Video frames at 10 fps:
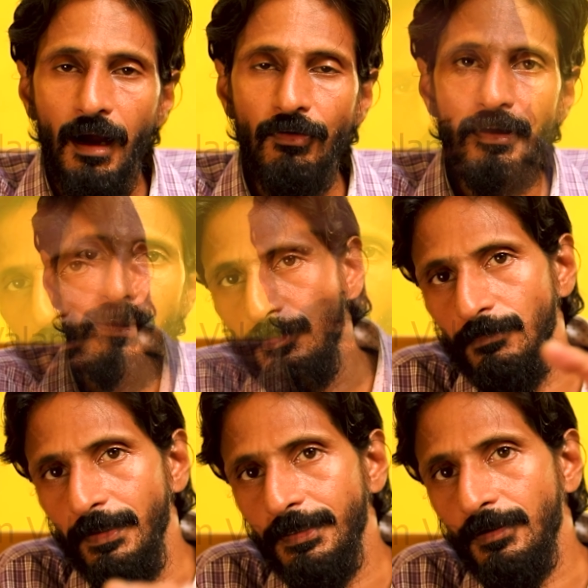அவங்க
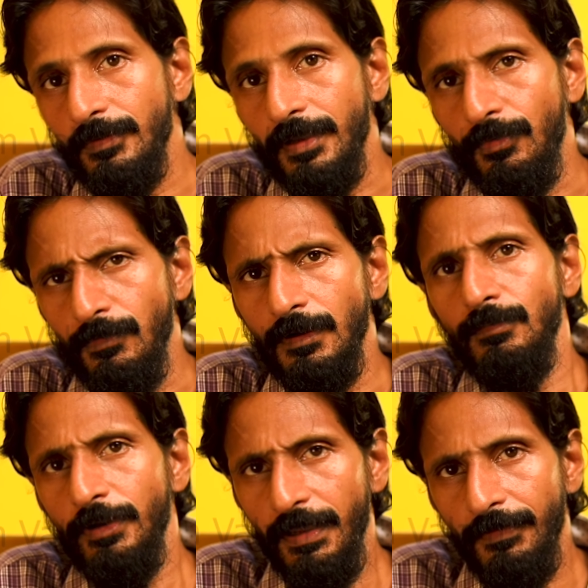முன்வைக்கக்கூடிய ஒவ்வொரு
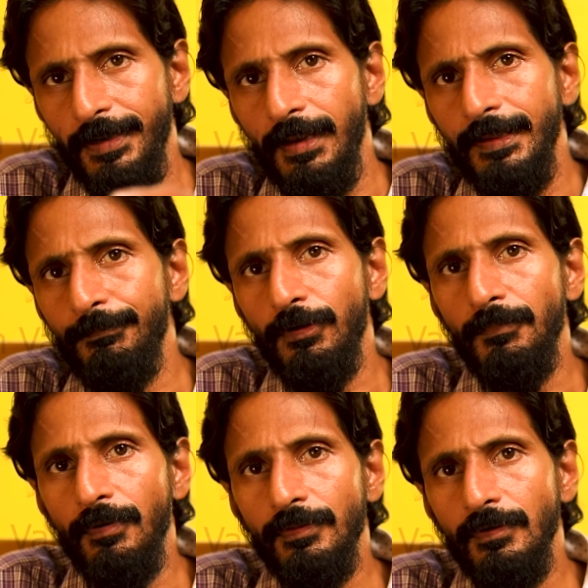முறை அவங்க டெல்லிக்கு
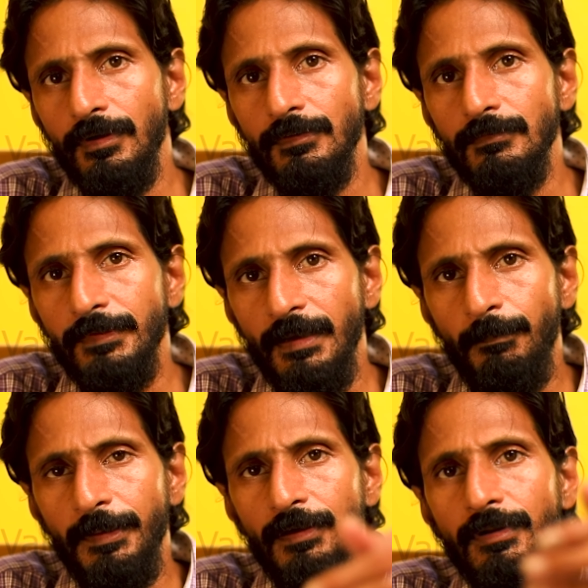போகும்போதும் ஒரு
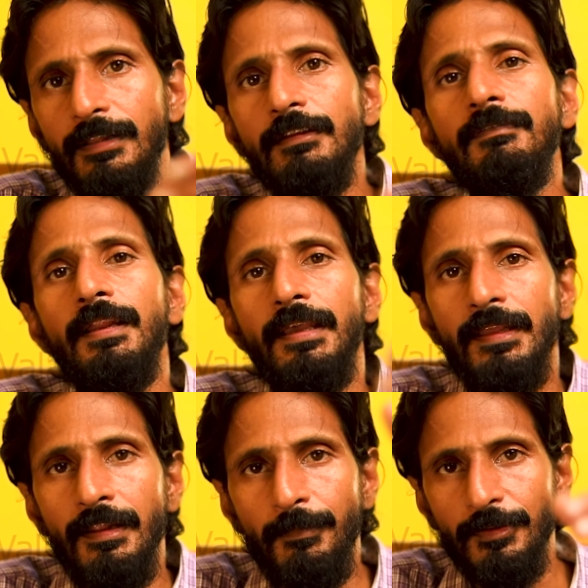மிகப்பெரிய ஒரு அதிர்வலையை
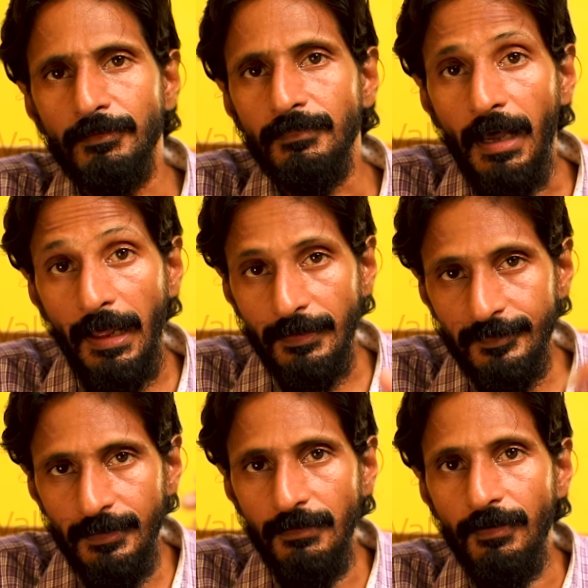ஏற்படுத்தும்
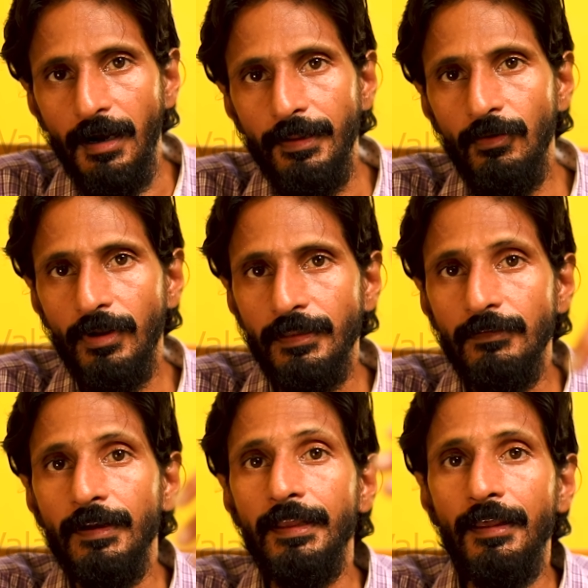அரசியல் வானில் ஒரு
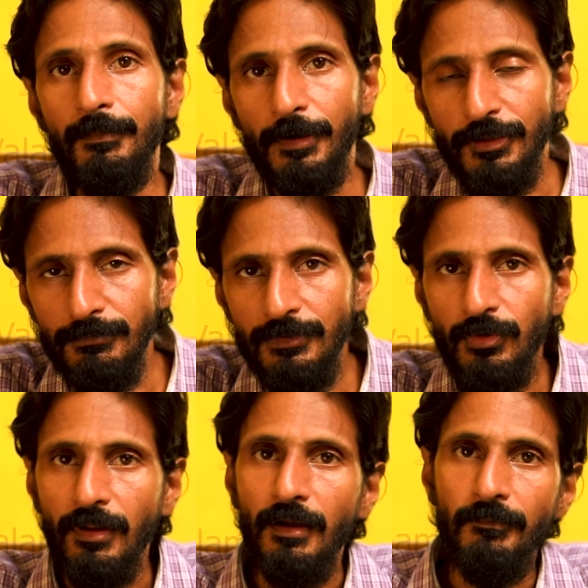அதிர்வலையை ஏற்படுத்தும்னு
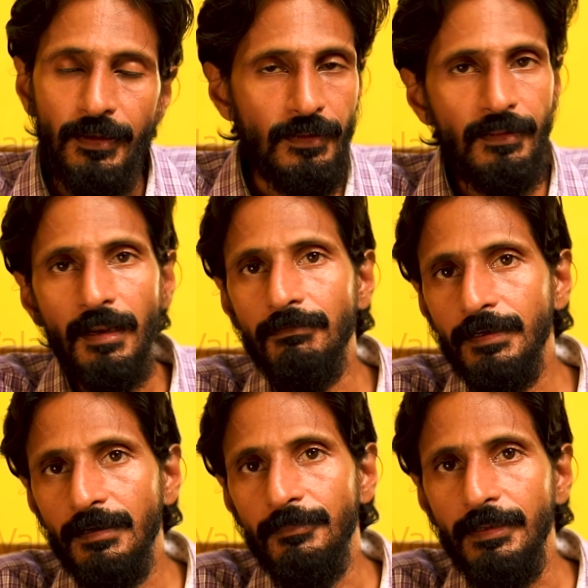சொல்லலாம் எந்த
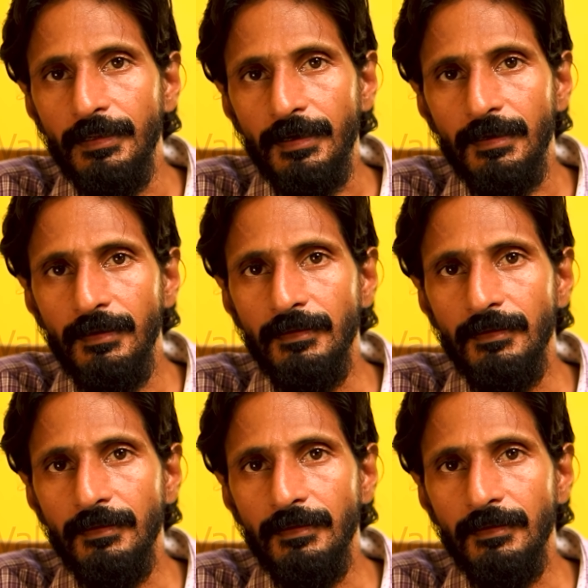அளவுக்கு அப்படின்னாக்க